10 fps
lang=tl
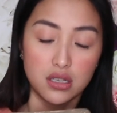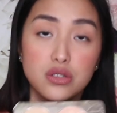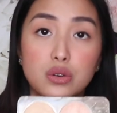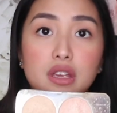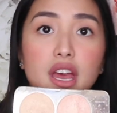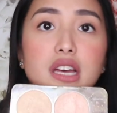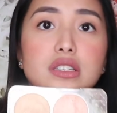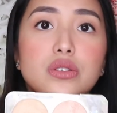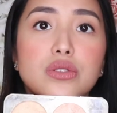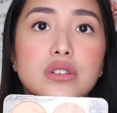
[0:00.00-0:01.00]
So, yeah.
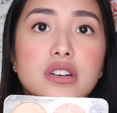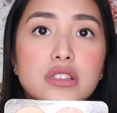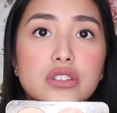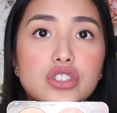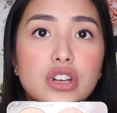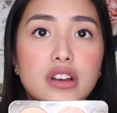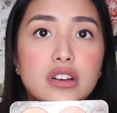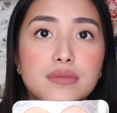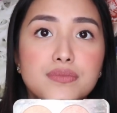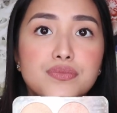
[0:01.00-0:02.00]
So, ito
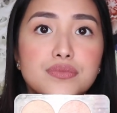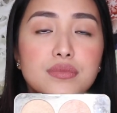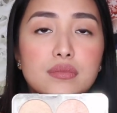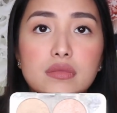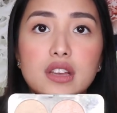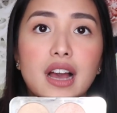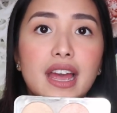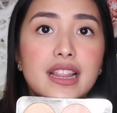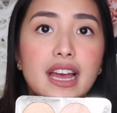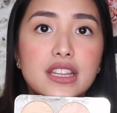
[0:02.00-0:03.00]
siya
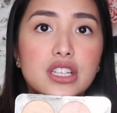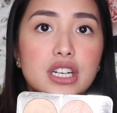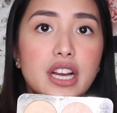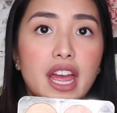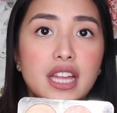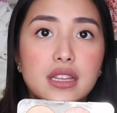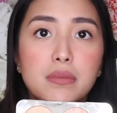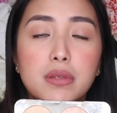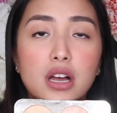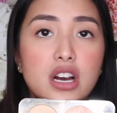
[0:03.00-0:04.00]
highlighter, and the
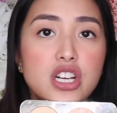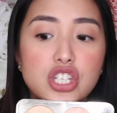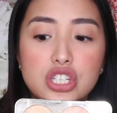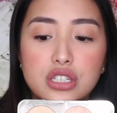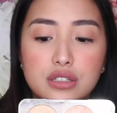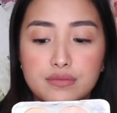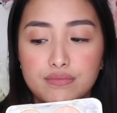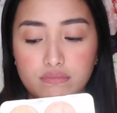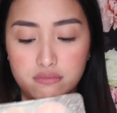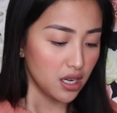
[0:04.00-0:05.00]
blush.
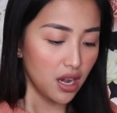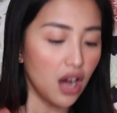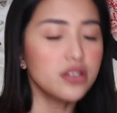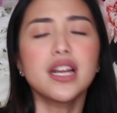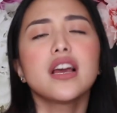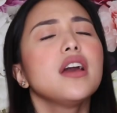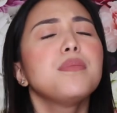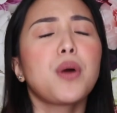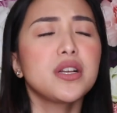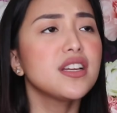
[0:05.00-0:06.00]
Ako talaga,
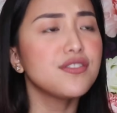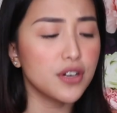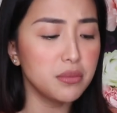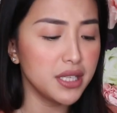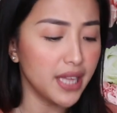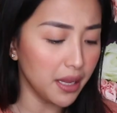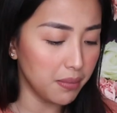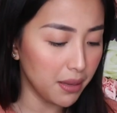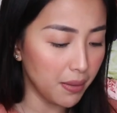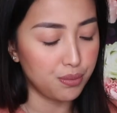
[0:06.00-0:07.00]
important for me na
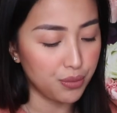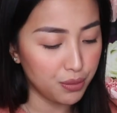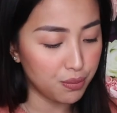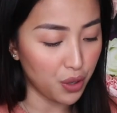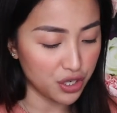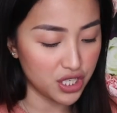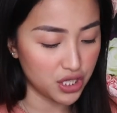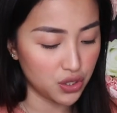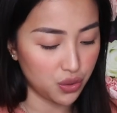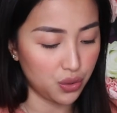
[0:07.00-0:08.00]
iba-iba yung
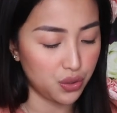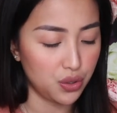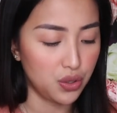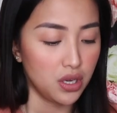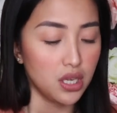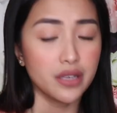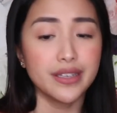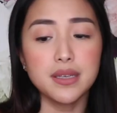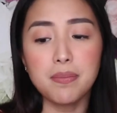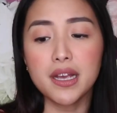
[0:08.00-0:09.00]
brushes ko.
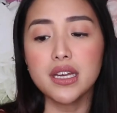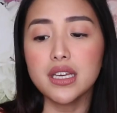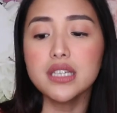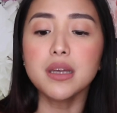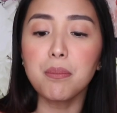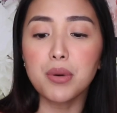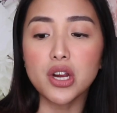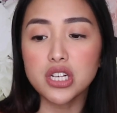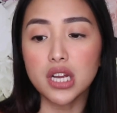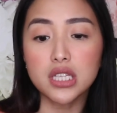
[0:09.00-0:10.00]
Kasi pag isang
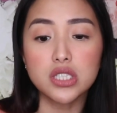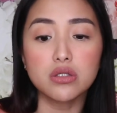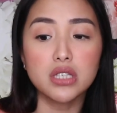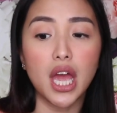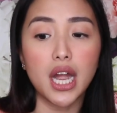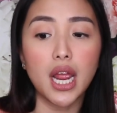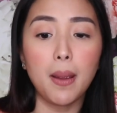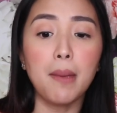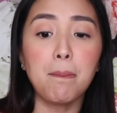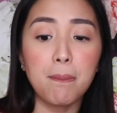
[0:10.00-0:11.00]
brush lang, tapos kunyari,
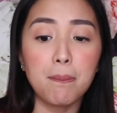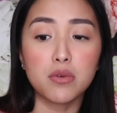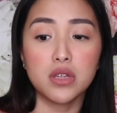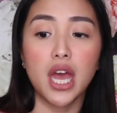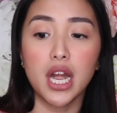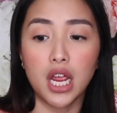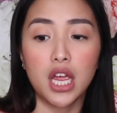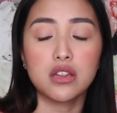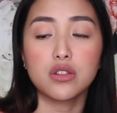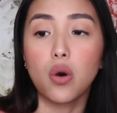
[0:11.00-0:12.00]
ip, kunyari,
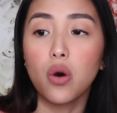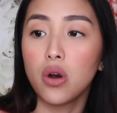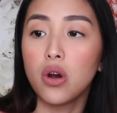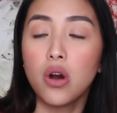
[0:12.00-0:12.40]
ito,